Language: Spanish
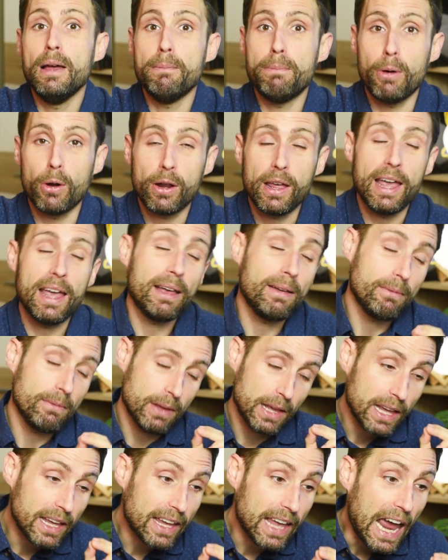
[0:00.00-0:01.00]
porque
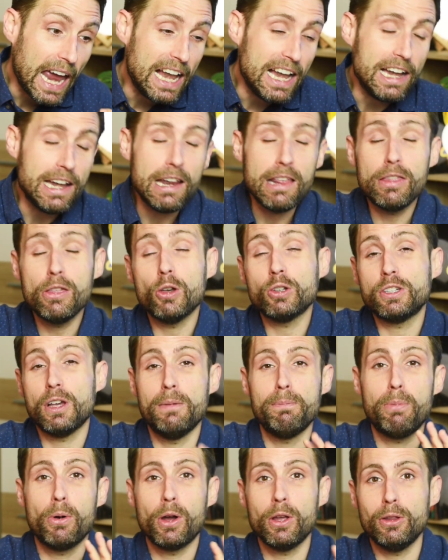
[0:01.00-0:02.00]
que el inicio sea
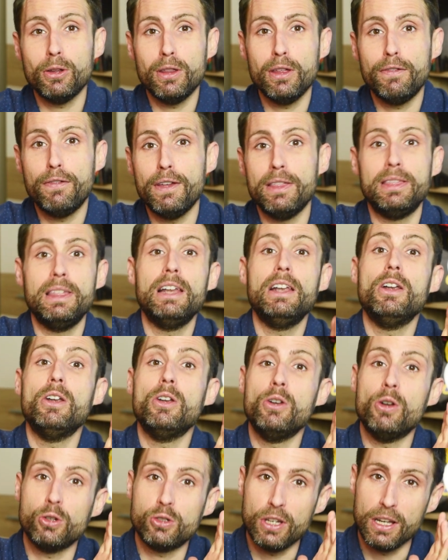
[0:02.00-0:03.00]
un poquito difícil
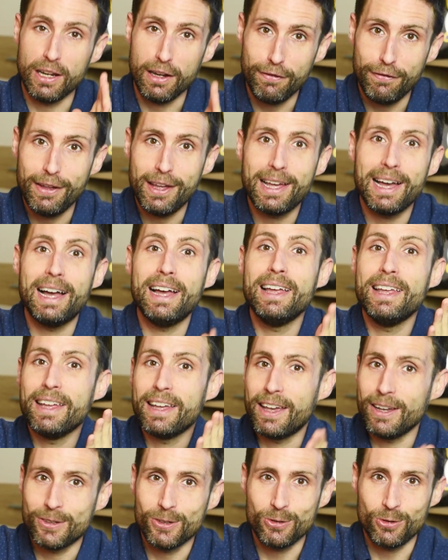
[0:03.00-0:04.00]
no significa
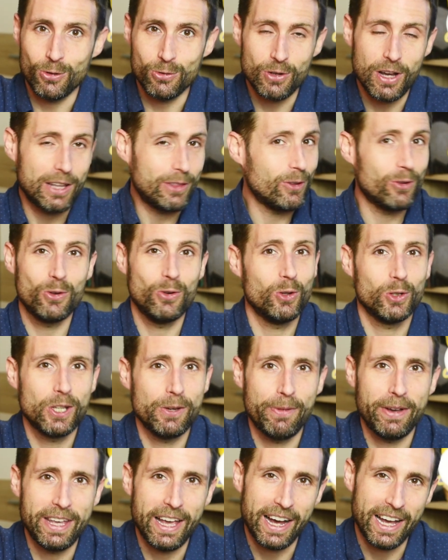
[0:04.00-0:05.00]
que esos dos gatos no se
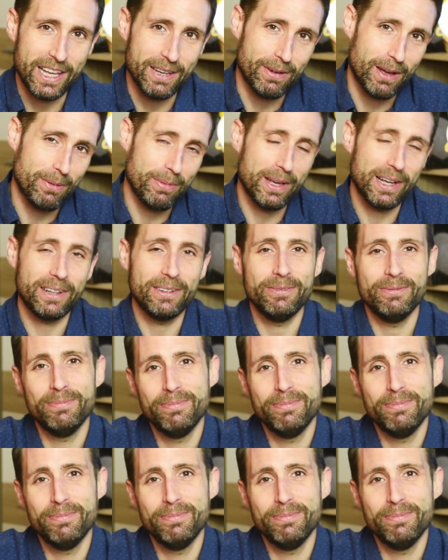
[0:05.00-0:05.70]
vayan a llevar bien.